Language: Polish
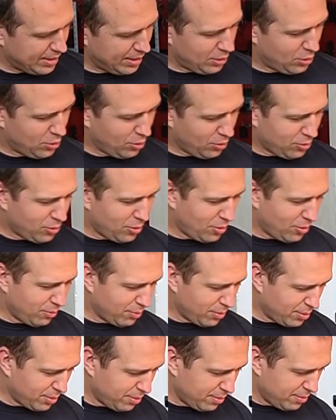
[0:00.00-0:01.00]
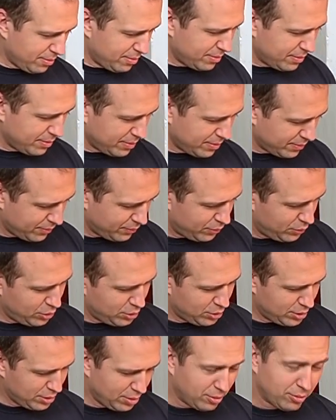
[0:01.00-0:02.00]
i to koło
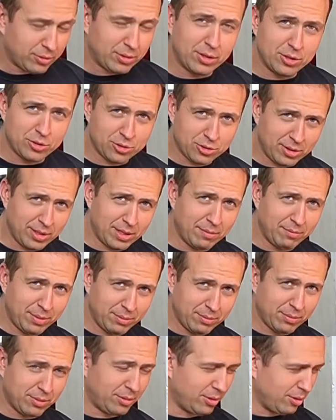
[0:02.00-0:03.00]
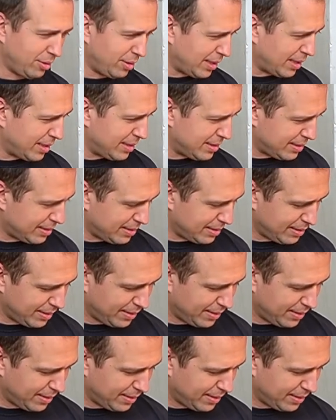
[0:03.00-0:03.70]
Widzicie, odleżone było to raz,